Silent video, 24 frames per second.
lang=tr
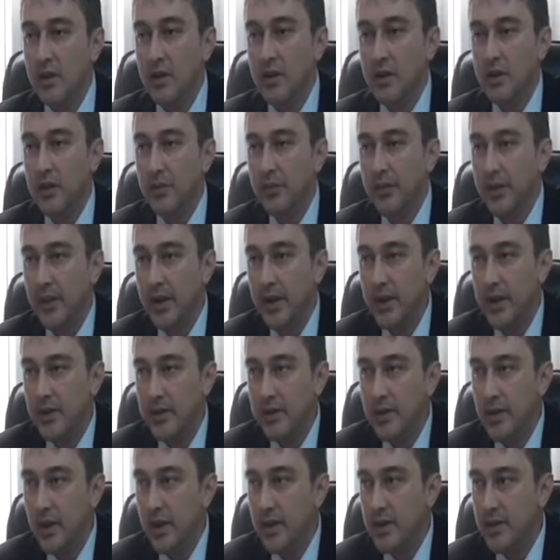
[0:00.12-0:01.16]
Ordu
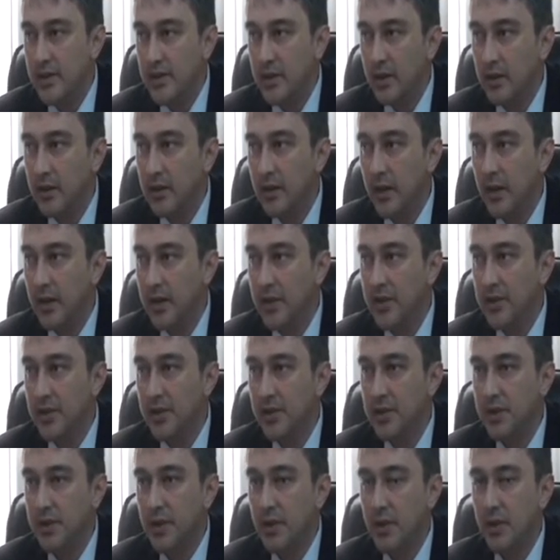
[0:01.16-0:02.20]
Üniversitesi Tıp Fakültesi
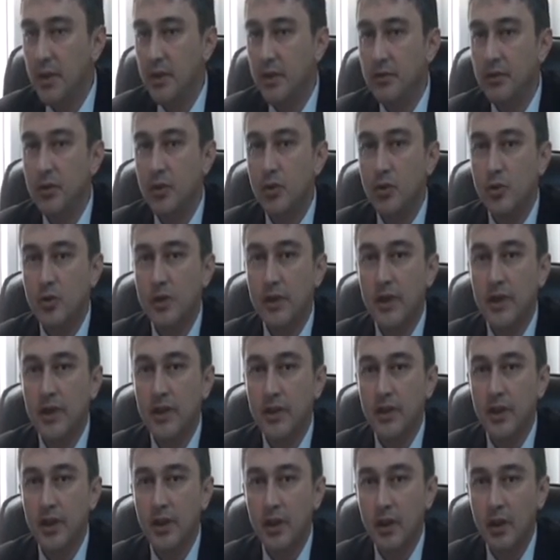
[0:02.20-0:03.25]
Aile Hekimliği
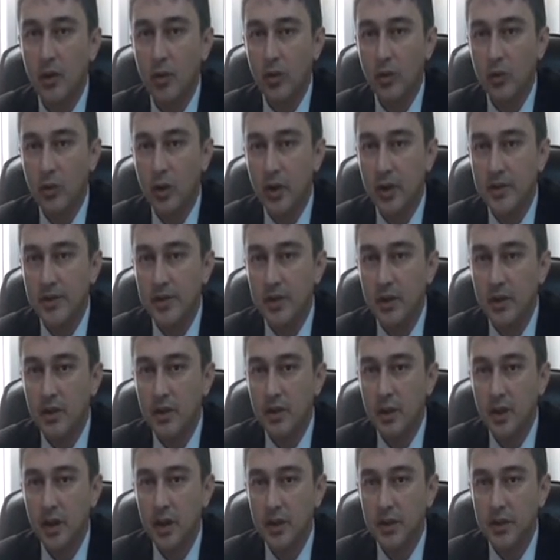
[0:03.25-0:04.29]
Ana Bilim Dalı Başkanı
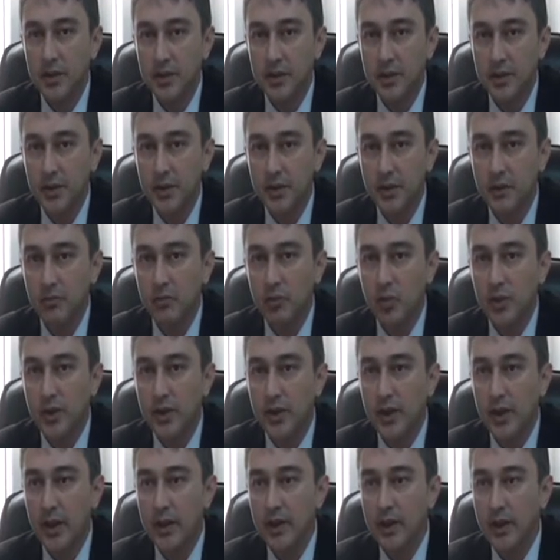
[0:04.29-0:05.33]
Doçent Doktor Özgür
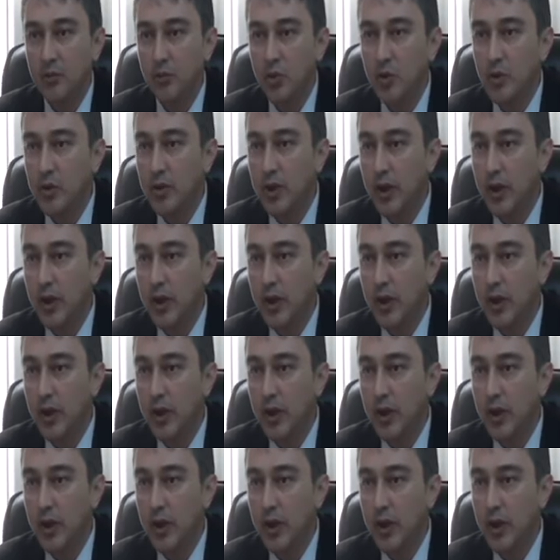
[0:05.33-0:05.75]
Engin Yurt,